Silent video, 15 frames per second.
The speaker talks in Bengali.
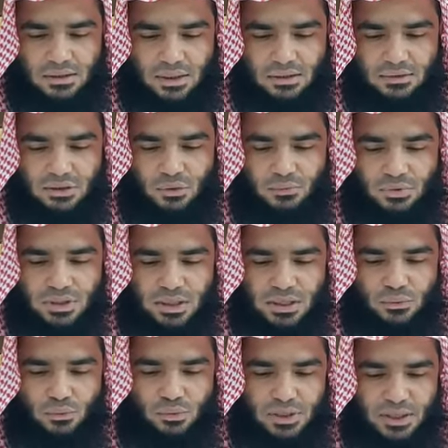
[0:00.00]
আন্নাহুম
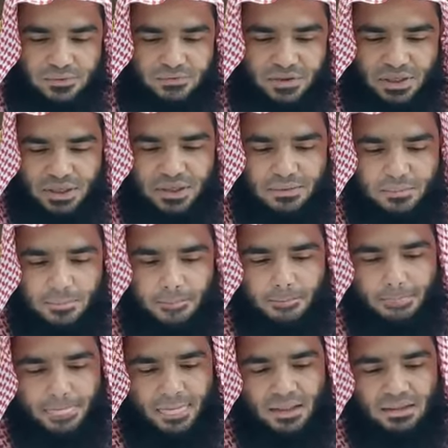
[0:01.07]
কানু কাফিরিন
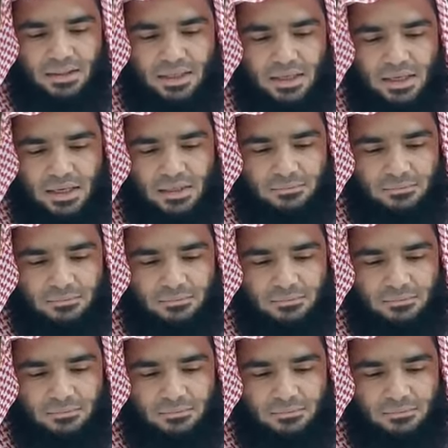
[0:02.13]
তারা